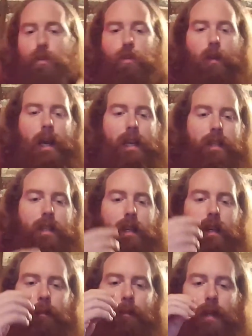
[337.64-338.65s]
dur à
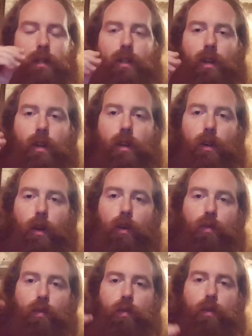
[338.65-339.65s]
dire parce que le
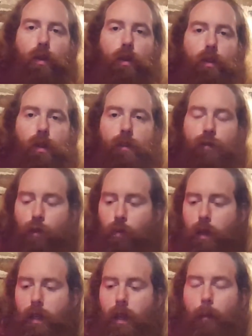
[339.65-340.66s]
goût des
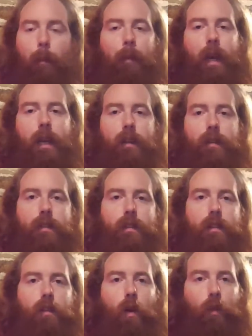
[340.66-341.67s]
fruits est à peu près
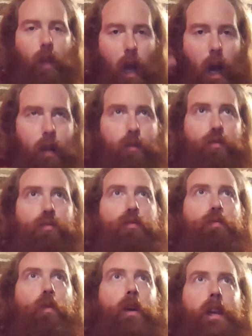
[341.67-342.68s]
ici, donc en dessous du
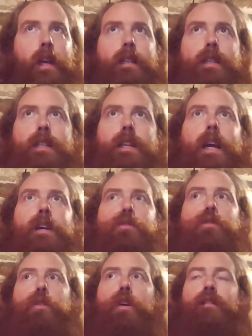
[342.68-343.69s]
moyen tirant
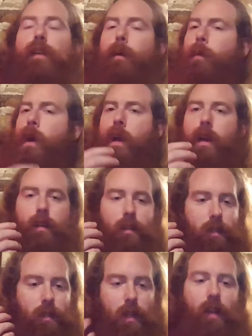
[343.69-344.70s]
sur le faible.
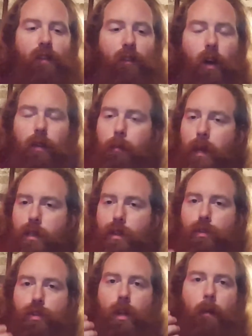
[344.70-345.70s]
C'est le fun parce que
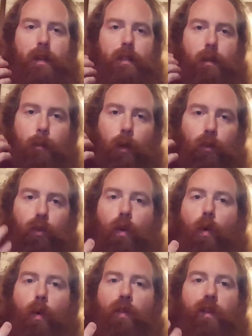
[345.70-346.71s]
justement c'est pas
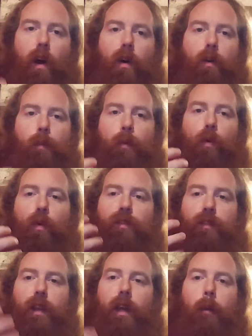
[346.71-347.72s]
trop fort pour
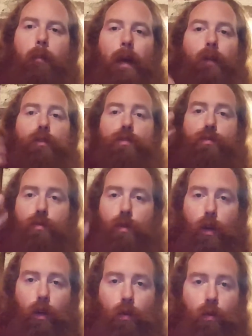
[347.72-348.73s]
venir par-dessus
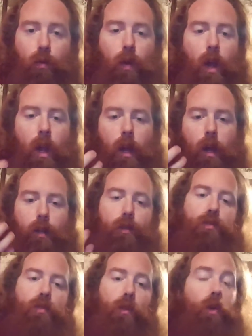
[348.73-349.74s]
le goût euh,
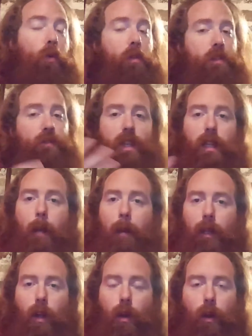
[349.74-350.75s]
du yogourt. Si vous êtes
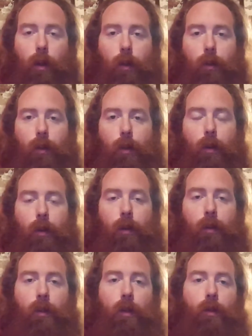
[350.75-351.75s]
amateur de, de,
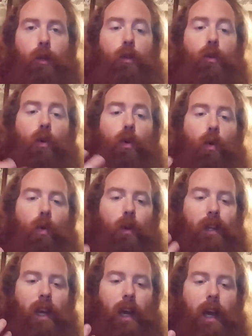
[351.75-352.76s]
de, yogourt
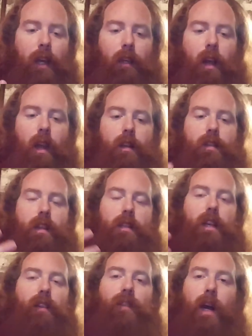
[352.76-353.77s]
grec, ça
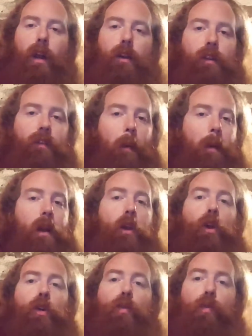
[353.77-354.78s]
serait de valeur de vraiment
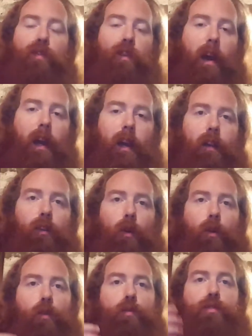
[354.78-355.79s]
le couvrir
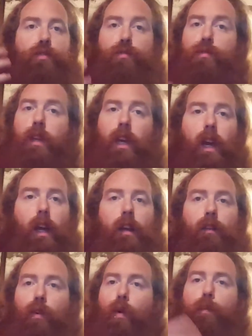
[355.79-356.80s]
d'un goût
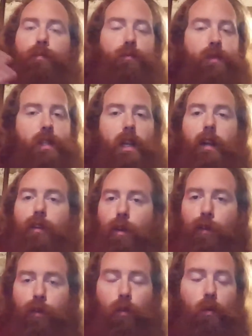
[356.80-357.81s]
sucré, trop puissant de
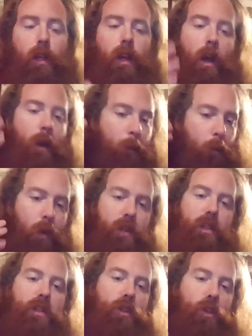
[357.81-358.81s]
fruits. Moi
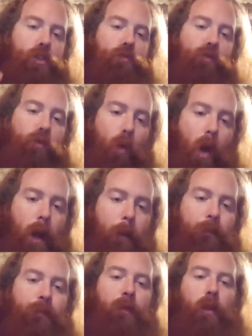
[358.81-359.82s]
c'est ce que je vois,
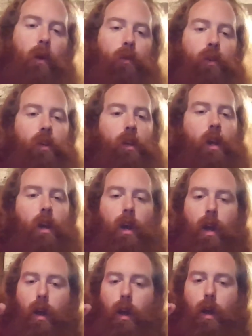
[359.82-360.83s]
donc
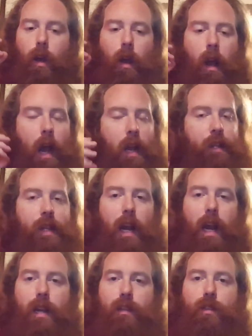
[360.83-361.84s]
euh, à
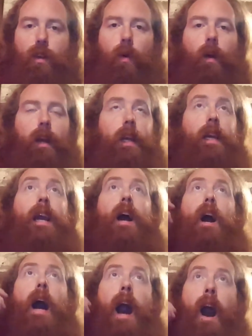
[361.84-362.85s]
l'inhalation et
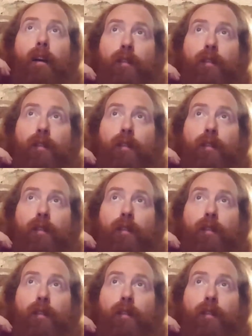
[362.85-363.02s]
en